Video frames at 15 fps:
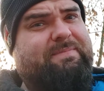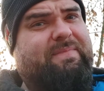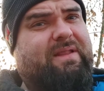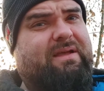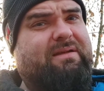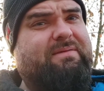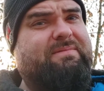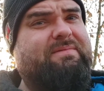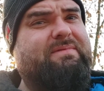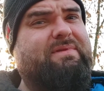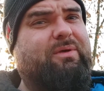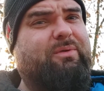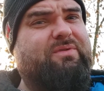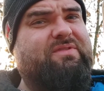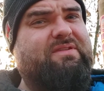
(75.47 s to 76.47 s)
Ja, die
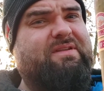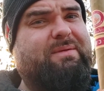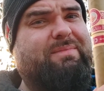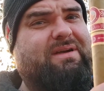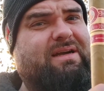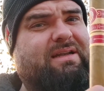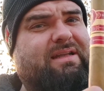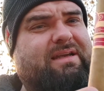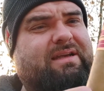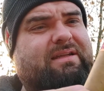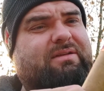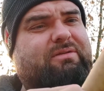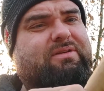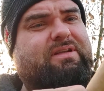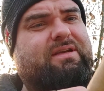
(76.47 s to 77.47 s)
größte Tabakalere
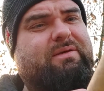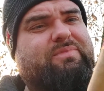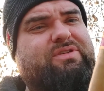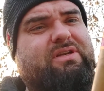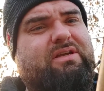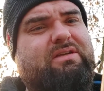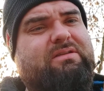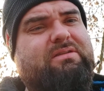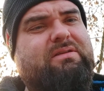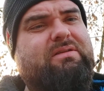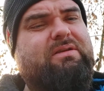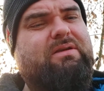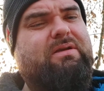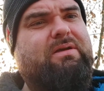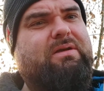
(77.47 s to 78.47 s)
dort ja am Start.
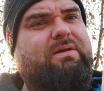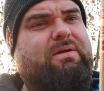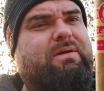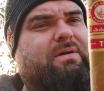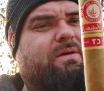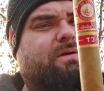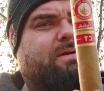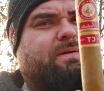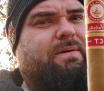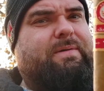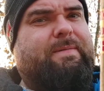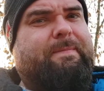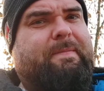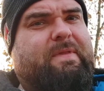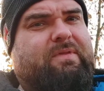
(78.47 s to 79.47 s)

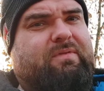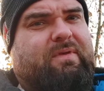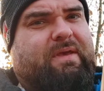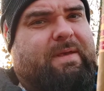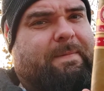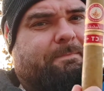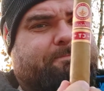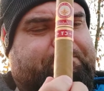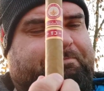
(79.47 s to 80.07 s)
Deswegen